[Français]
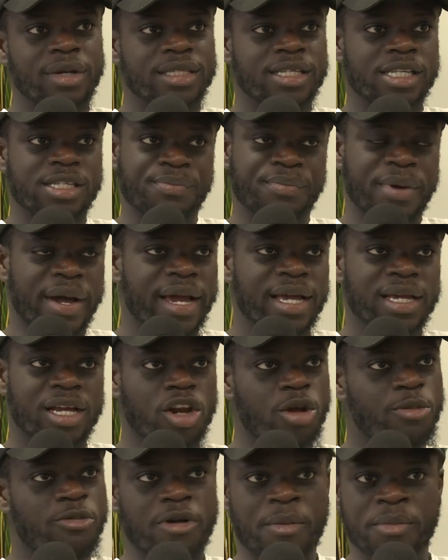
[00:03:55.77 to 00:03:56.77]
ça c'est pareil,
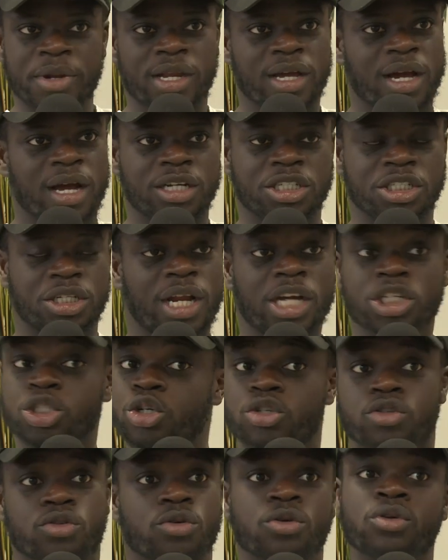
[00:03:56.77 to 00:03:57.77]
club familial. J'ai eu la
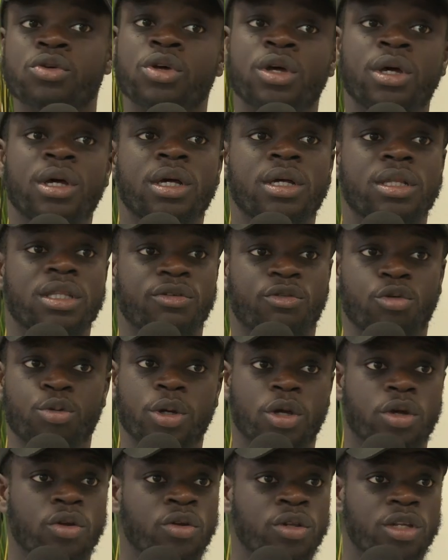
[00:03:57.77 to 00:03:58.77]
chance de,
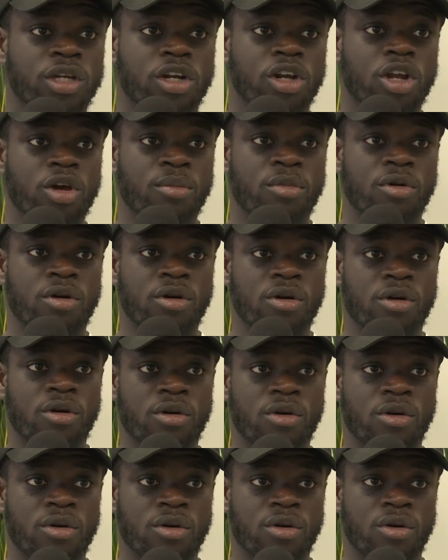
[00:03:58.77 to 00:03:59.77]
d'évoluer que dans des clubs
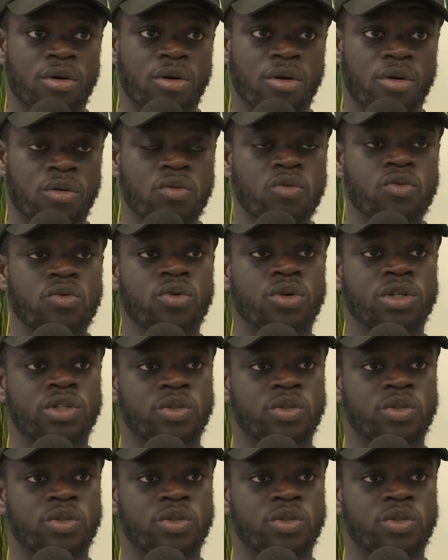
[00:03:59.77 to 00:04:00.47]
euh, où